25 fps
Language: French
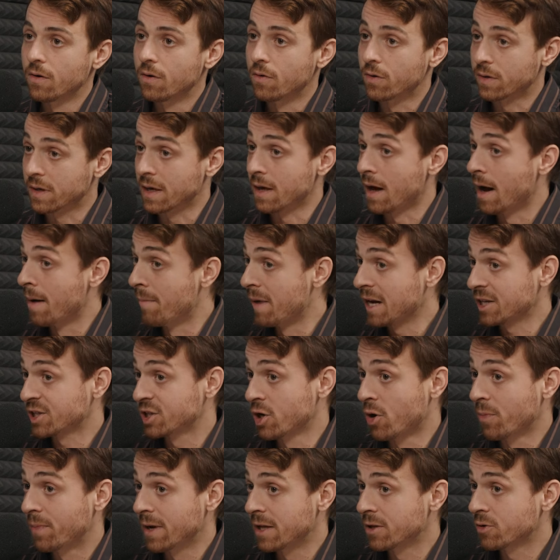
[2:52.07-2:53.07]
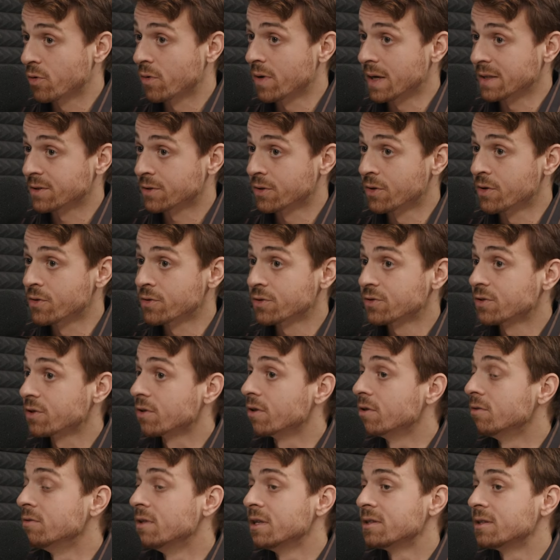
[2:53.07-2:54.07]
Ok, un marché en pleine
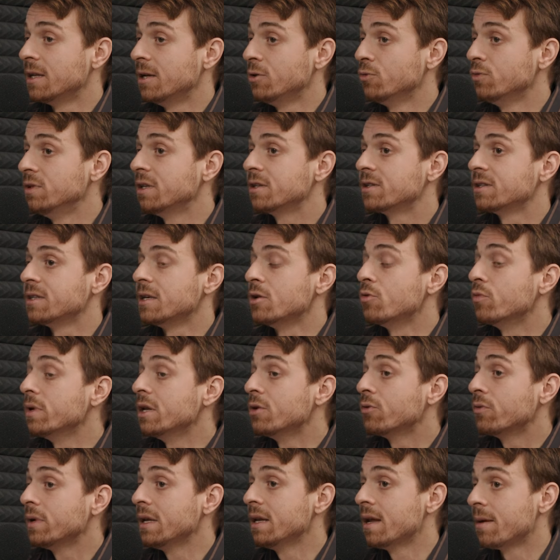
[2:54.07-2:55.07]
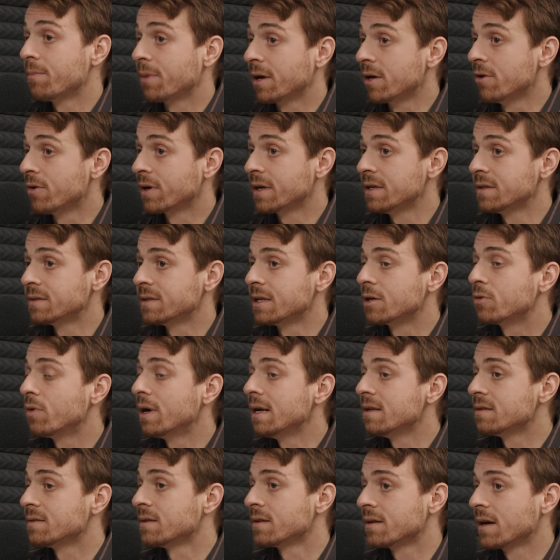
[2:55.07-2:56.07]
croissance. Nestlé nous dit que c'est win-win a priori. C'est
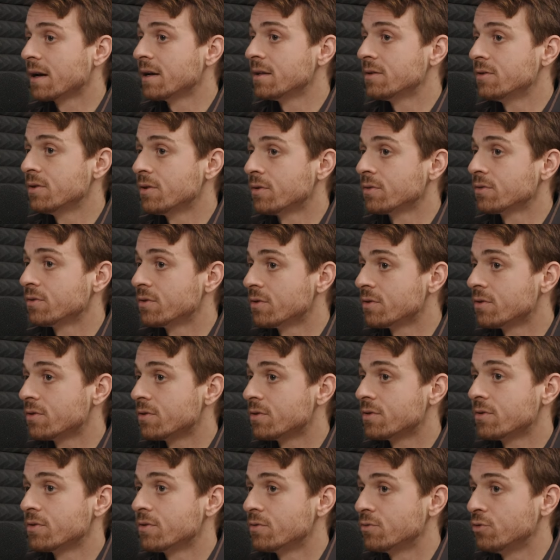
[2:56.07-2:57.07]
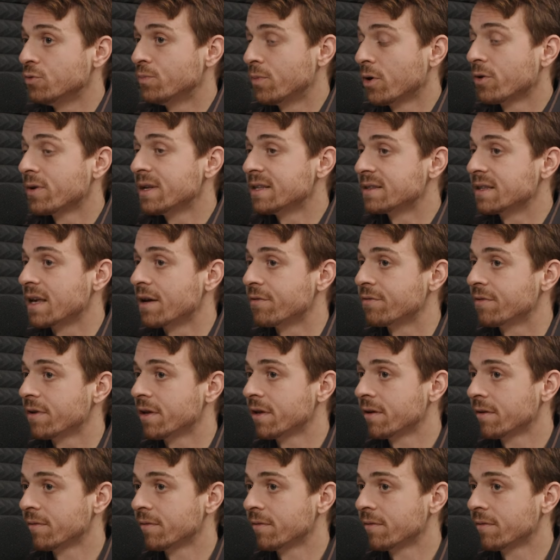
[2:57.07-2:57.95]
quoi les ingrédients du plan Nescafé